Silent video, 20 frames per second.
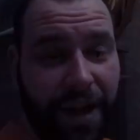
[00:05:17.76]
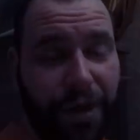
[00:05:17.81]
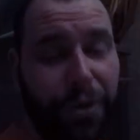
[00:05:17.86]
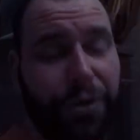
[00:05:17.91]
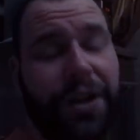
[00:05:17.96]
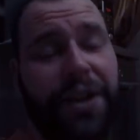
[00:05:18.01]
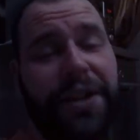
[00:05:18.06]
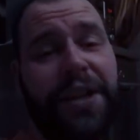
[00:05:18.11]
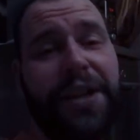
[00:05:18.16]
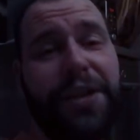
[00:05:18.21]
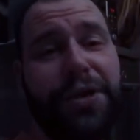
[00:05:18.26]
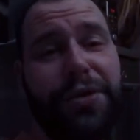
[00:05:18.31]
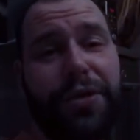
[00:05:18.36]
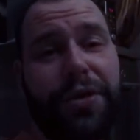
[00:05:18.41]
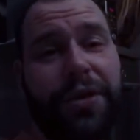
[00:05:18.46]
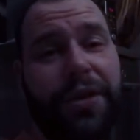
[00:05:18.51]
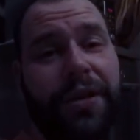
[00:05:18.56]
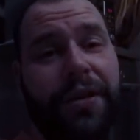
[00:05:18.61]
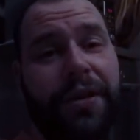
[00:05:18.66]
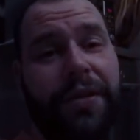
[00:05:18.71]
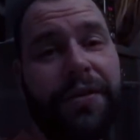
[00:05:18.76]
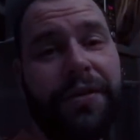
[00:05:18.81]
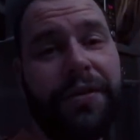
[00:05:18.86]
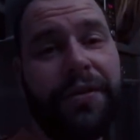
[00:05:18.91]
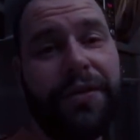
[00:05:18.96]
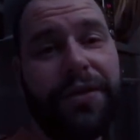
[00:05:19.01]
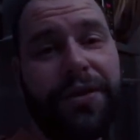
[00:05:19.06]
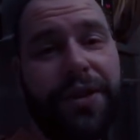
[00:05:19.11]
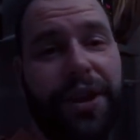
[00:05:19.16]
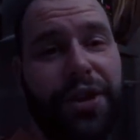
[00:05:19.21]
Короткий день сегодня.
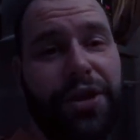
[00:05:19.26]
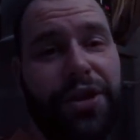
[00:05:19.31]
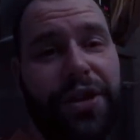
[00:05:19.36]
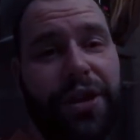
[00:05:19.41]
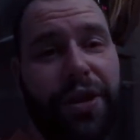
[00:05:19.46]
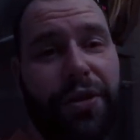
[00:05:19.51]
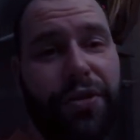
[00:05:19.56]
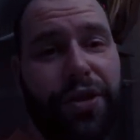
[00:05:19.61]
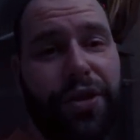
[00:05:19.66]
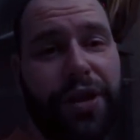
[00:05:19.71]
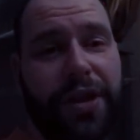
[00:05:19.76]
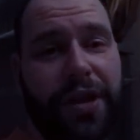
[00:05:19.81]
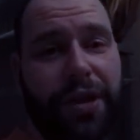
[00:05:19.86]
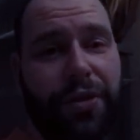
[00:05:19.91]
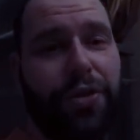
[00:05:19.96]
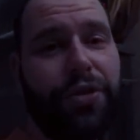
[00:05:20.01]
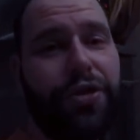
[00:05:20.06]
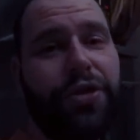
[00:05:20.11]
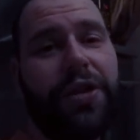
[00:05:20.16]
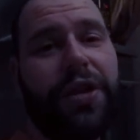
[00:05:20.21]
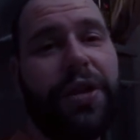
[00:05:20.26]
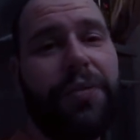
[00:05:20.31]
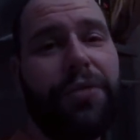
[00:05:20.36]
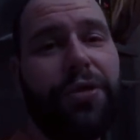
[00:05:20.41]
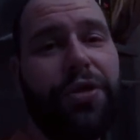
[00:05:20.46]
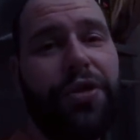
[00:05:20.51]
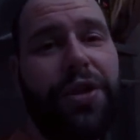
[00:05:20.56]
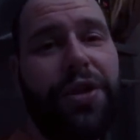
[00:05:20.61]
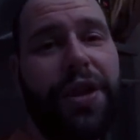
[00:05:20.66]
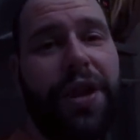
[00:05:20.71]
В три часа уже закончится
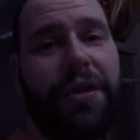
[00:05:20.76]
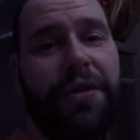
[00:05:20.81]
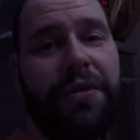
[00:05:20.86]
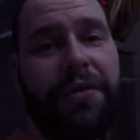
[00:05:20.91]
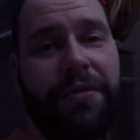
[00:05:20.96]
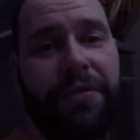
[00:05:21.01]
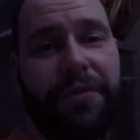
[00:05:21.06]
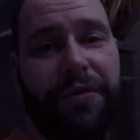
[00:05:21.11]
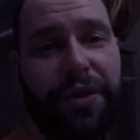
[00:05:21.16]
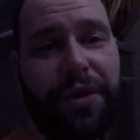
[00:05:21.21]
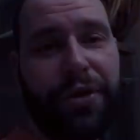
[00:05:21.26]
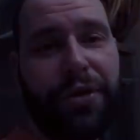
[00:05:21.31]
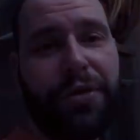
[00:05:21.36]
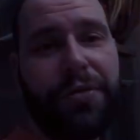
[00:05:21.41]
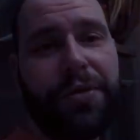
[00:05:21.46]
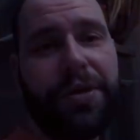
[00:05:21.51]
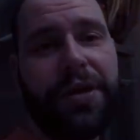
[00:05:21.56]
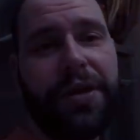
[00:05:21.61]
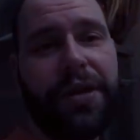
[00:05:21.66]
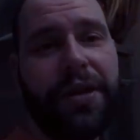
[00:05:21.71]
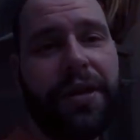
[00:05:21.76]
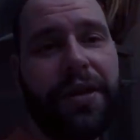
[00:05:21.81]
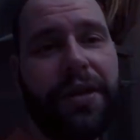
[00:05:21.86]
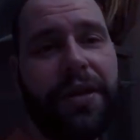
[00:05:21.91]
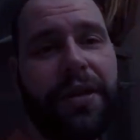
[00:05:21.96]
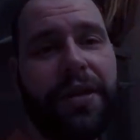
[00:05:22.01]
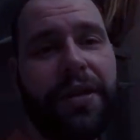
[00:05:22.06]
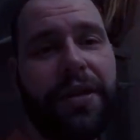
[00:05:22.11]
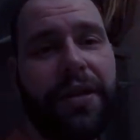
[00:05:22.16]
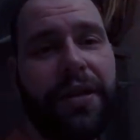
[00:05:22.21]
рабочий день.
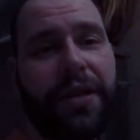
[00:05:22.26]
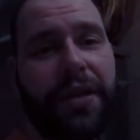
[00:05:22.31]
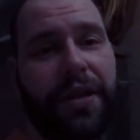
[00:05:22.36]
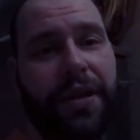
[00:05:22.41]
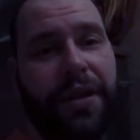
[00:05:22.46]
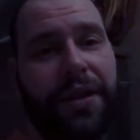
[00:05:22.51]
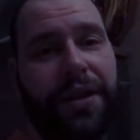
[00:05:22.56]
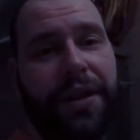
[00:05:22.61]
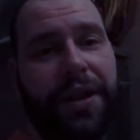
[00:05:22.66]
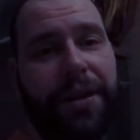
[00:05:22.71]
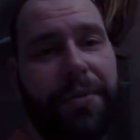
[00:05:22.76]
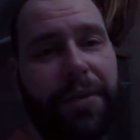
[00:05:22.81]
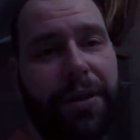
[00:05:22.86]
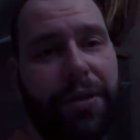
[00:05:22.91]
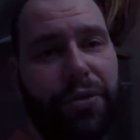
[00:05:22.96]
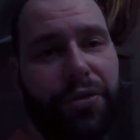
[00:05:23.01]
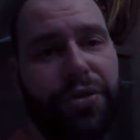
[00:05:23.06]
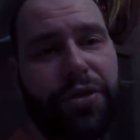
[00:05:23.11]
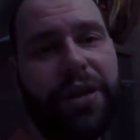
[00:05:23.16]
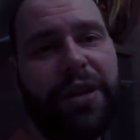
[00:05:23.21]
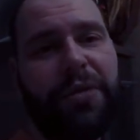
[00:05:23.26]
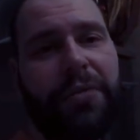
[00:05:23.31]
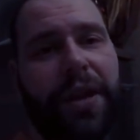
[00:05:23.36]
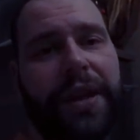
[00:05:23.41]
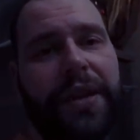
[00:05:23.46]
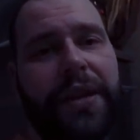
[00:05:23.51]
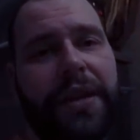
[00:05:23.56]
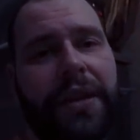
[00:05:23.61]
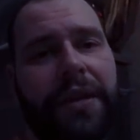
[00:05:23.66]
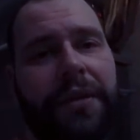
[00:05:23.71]
Вернемся, а, я продолжу
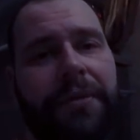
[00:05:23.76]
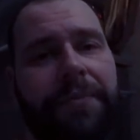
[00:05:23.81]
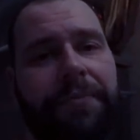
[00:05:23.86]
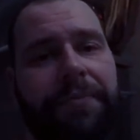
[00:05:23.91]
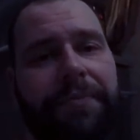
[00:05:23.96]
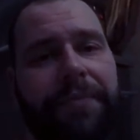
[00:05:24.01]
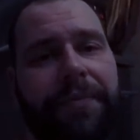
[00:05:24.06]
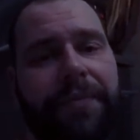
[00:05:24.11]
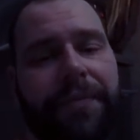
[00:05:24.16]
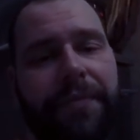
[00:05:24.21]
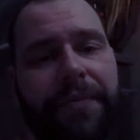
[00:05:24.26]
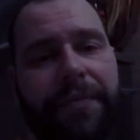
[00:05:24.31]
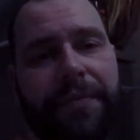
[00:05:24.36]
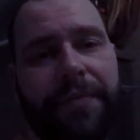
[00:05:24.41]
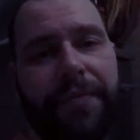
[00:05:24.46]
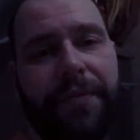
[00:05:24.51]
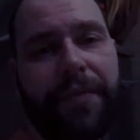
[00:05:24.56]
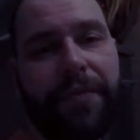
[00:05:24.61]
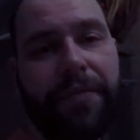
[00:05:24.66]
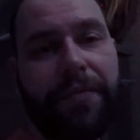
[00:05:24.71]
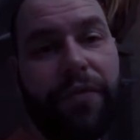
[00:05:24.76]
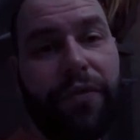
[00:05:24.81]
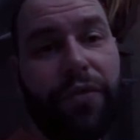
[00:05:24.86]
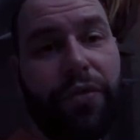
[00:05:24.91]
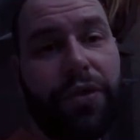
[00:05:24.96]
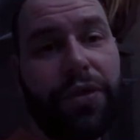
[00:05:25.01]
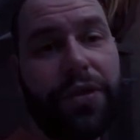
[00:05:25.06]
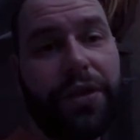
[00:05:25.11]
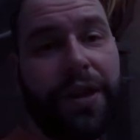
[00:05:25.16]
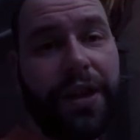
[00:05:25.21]
снимать.
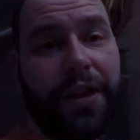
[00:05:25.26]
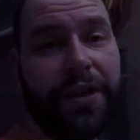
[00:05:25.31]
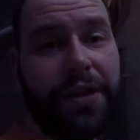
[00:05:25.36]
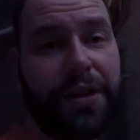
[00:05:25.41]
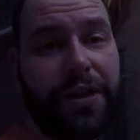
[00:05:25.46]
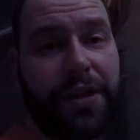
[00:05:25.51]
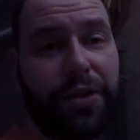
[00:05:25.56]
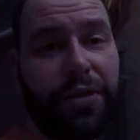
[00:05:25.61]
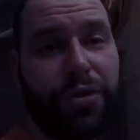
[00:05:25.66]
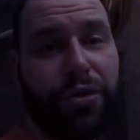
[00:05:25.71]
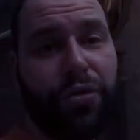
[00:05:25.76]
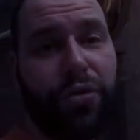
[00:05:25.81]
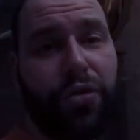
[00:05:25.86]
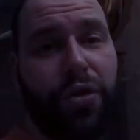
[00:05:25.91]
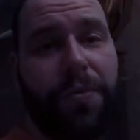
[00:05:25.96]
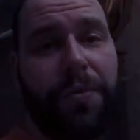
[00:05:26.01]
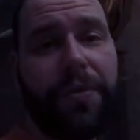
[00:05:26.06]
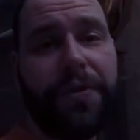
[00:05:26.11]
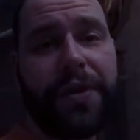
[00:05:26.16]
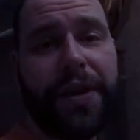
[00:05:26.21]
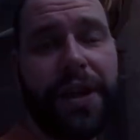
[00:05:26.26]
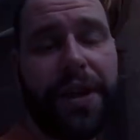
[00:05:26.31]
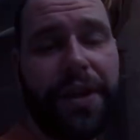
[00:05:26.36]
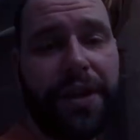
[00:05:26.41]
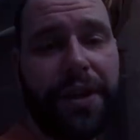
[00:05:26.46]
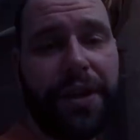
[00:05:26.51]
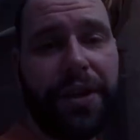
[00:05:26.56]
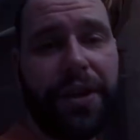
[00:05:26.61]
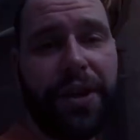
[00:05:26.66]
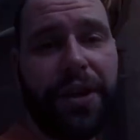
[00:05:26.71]
Вот, Дэн остается дома, в
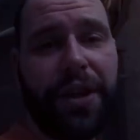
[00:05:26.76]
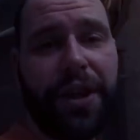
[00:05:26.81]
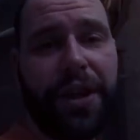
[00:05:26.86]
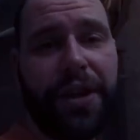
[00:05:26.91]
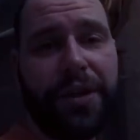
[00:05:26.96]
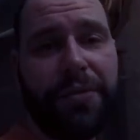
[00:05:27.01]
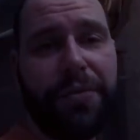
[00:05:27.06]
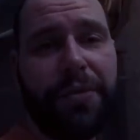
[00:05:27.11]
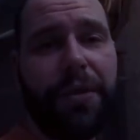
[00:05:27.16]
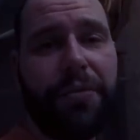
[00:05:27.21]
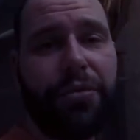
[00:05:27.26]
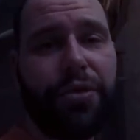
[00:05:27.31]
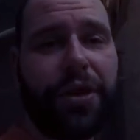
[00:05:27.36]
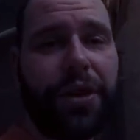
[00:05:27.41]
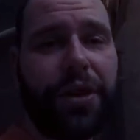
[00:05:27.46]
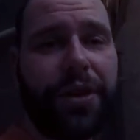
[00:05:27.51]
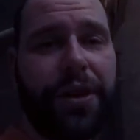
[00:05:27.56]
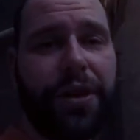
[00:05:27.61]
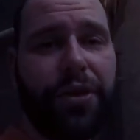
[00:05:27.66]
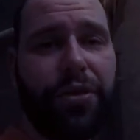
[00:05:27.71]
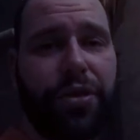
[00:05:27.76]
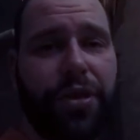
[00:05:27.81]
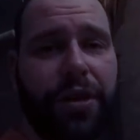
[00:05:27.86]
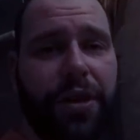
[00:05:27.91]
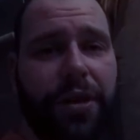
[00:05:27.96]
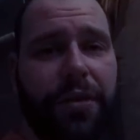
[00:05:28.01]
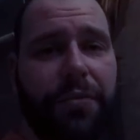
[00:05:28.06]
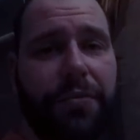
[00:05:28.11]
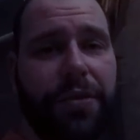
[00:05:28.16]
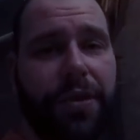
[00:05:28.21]
садик не едет, с бабушкой,
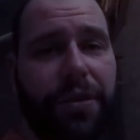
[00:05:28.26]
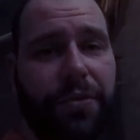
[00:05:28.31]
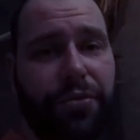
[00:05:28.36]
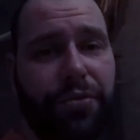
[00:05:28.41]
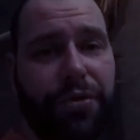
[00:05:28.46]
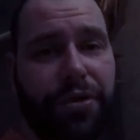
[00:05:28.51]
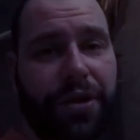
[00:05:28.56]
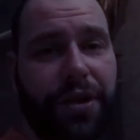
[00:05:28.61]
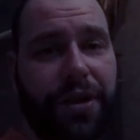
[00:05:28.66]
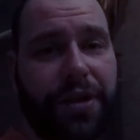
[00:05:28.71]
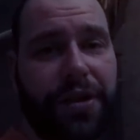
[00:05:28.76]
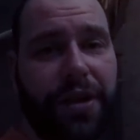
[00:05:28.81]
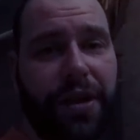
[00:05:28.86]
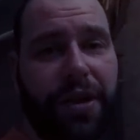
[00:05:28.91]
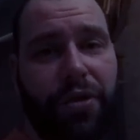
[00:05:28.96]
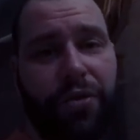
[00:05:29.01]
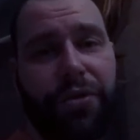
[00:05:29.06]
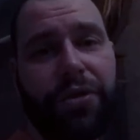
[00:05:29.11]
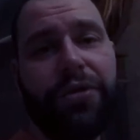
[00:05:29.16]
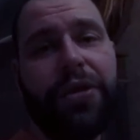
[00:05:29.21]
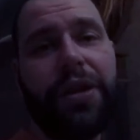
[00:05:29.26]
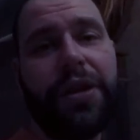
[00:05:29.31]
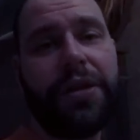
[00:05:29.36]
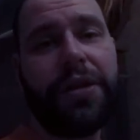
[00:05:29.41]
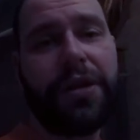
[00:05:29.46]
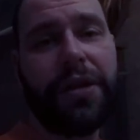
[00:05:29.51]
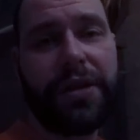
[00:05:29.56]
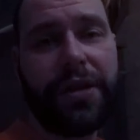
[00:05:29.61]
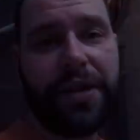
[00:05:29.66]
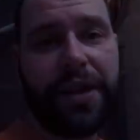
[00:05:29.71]
дедушкой, потому что, как я сказал, у
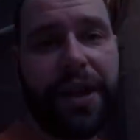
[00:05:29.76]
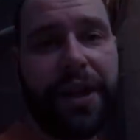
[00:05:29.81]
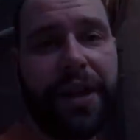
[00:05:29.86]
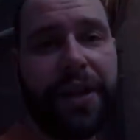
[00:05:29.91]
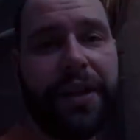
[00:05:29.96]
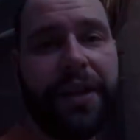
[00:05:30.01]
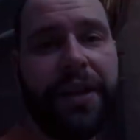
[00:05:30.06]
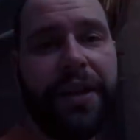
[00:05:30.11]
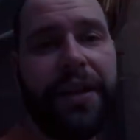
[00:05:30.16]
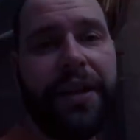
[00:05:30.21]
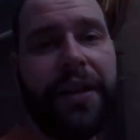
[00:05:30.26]
нас лазарет.